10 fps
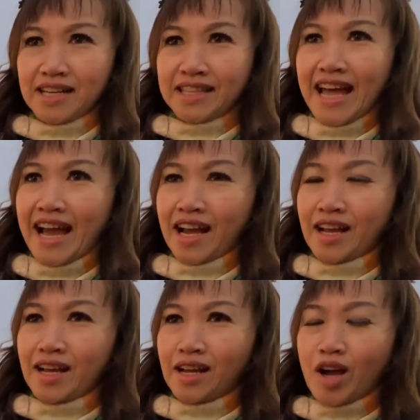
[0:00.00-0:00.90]
người ta
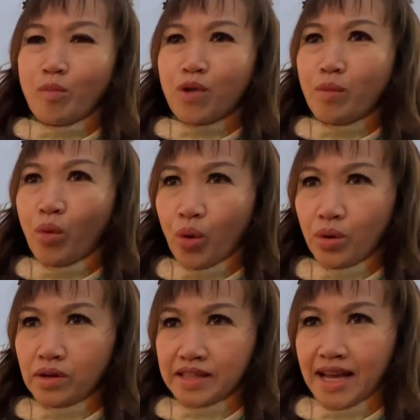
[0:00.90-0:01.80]
không có
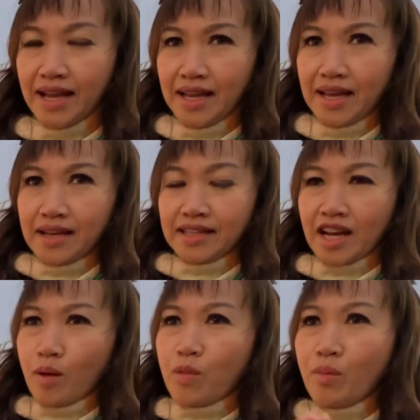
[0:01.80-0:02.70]
muốn người ta người
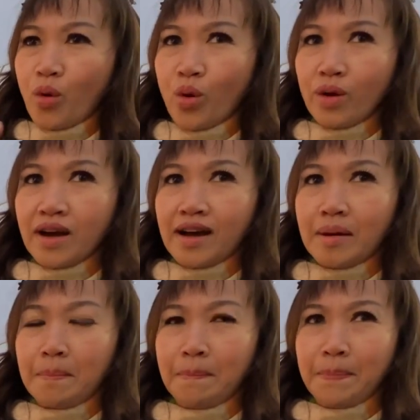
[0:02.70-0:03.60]
ta không có muốn uh,